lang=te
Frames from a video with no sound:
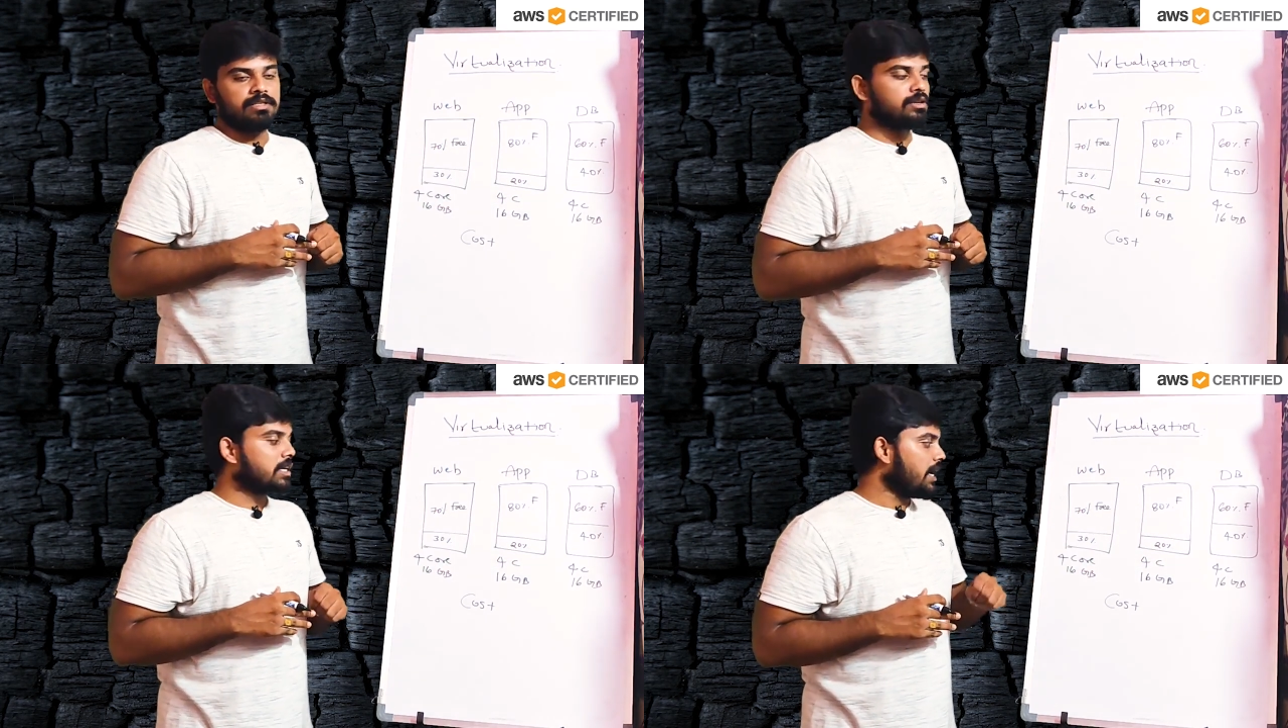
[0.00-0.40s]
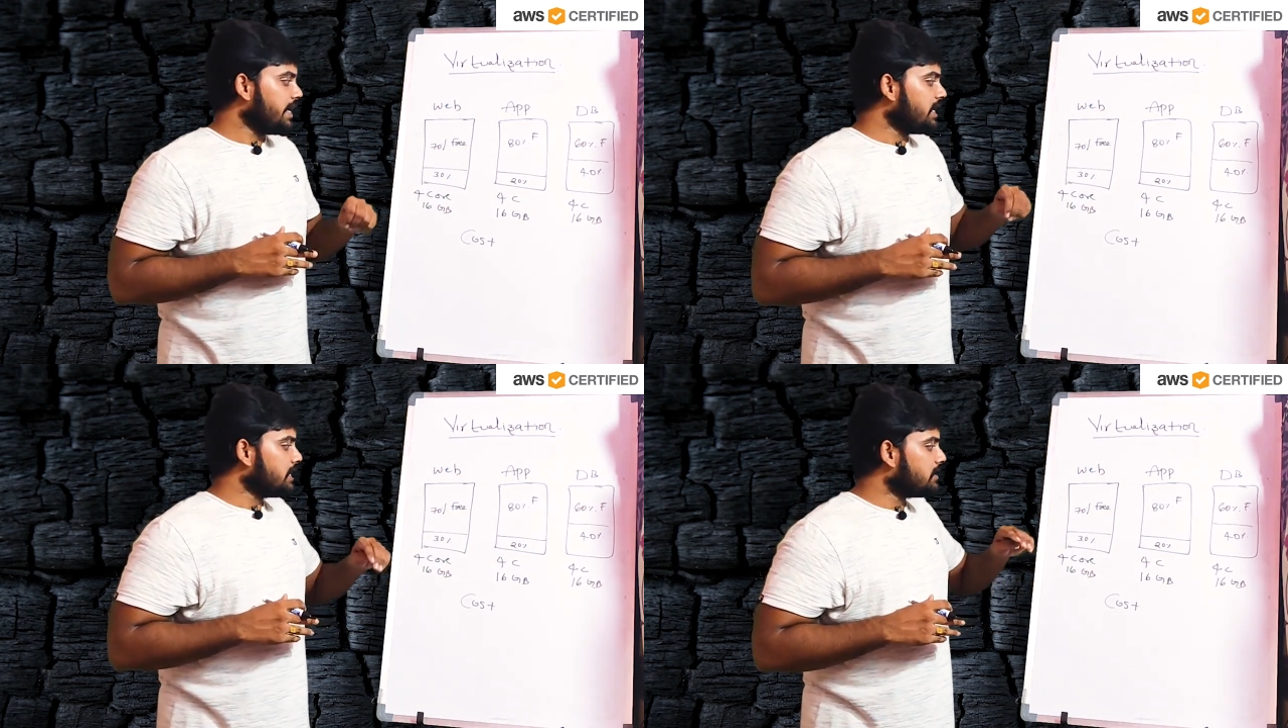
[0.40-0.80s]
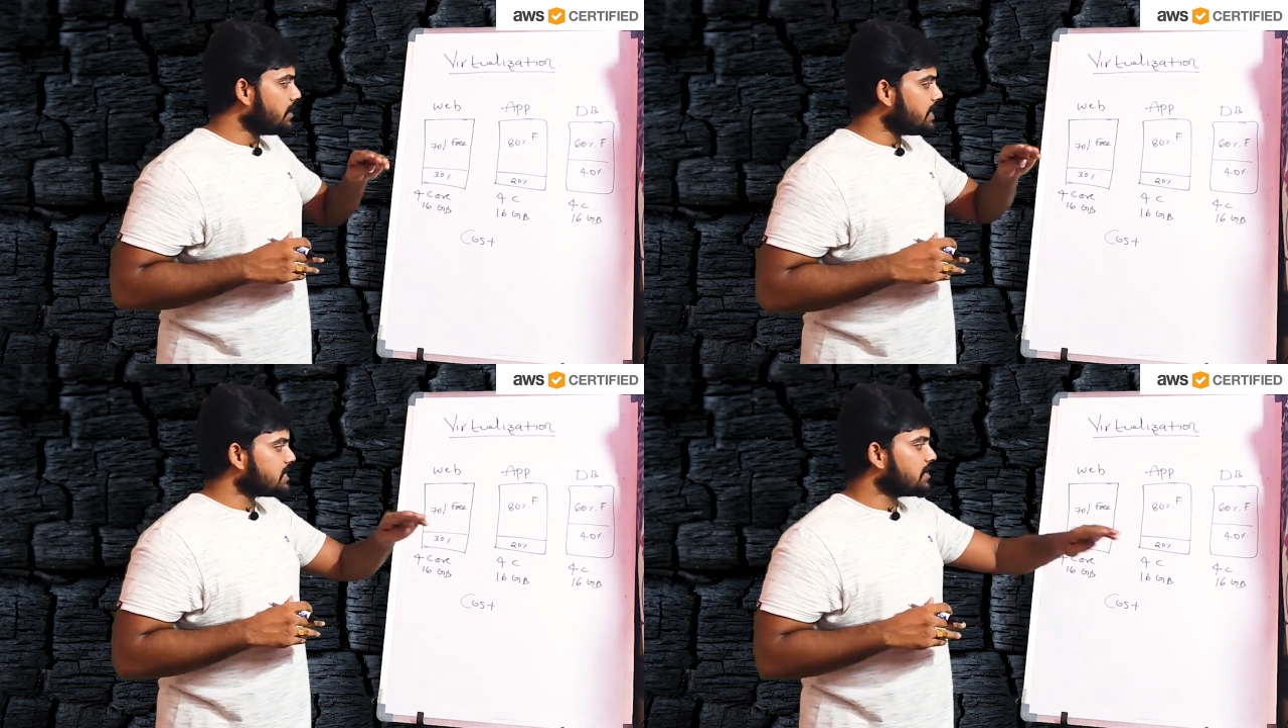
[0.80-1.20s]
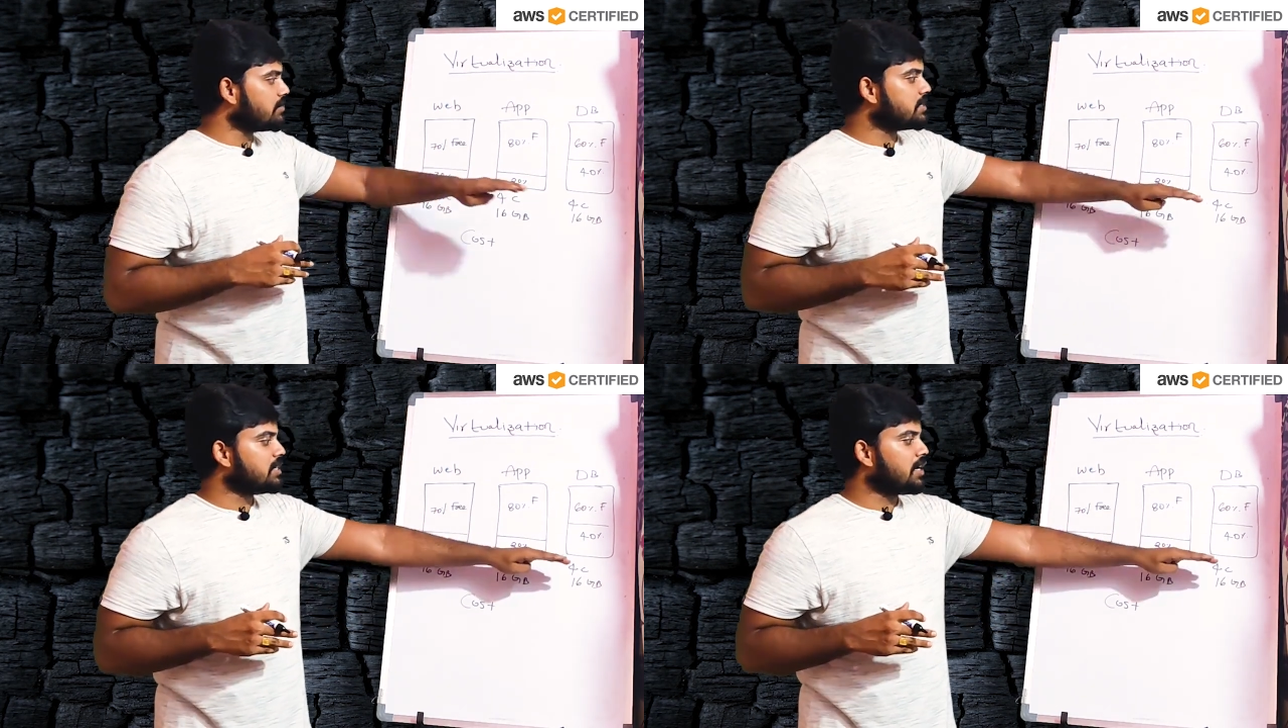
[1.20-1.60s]
సో కానీ ఇక్కడ త్రీ
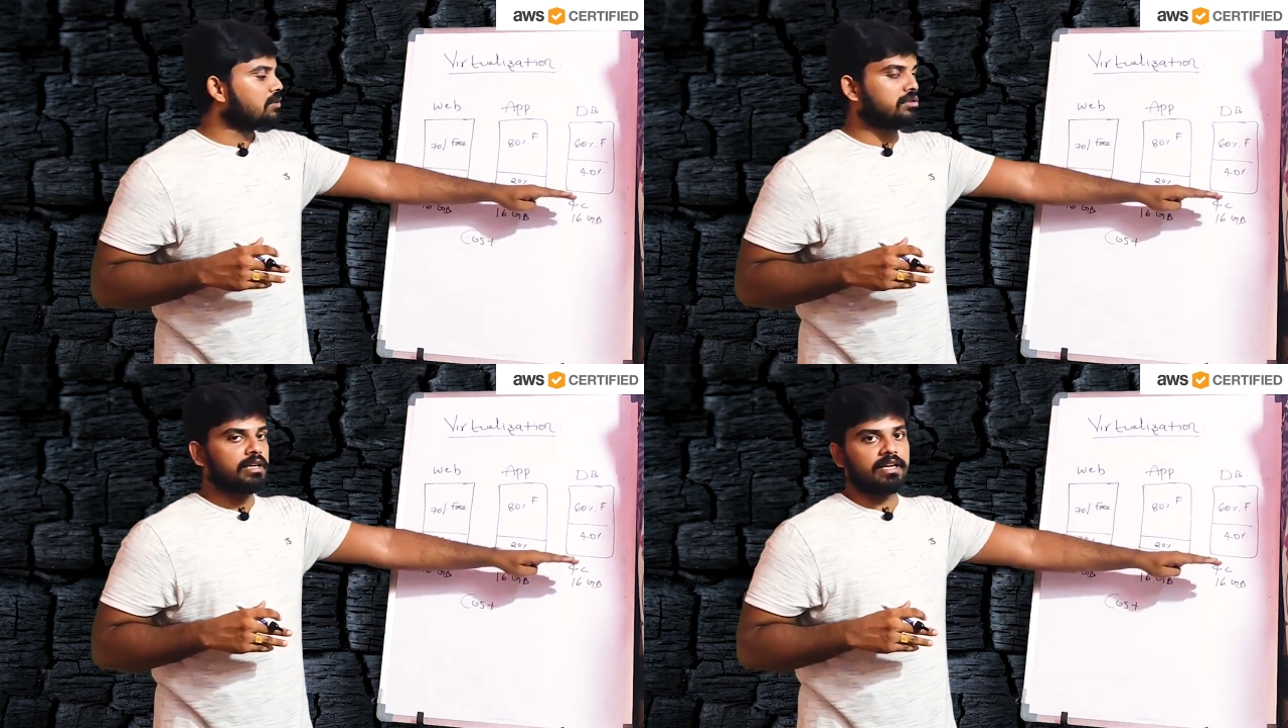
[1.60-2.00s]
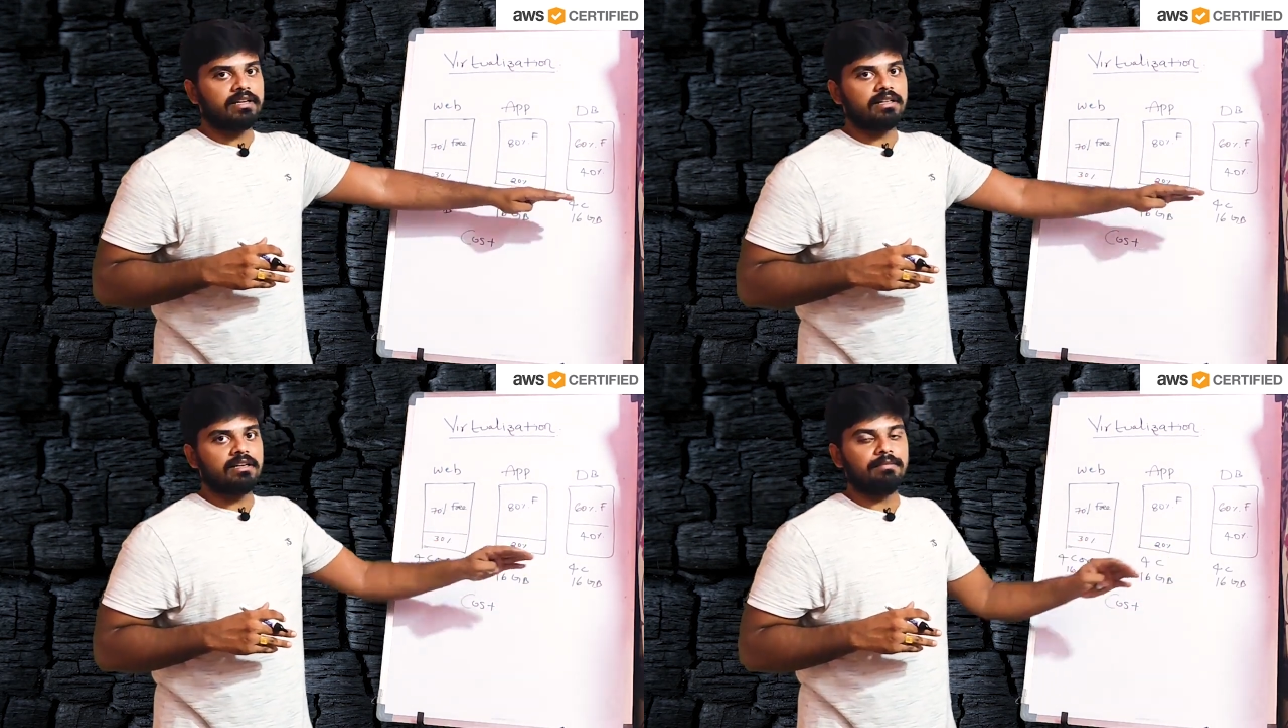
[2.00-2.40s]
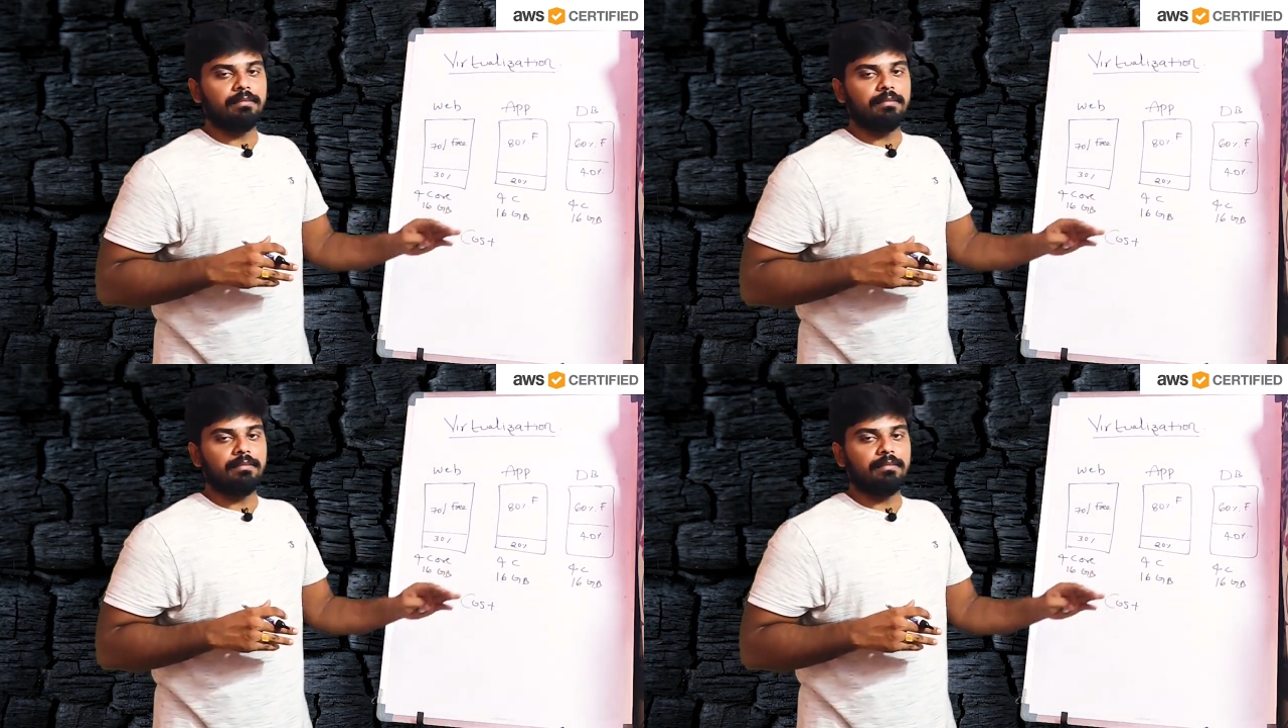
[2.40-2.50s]
సర్వర్స్ రన్ అవుతున్నాయి కదా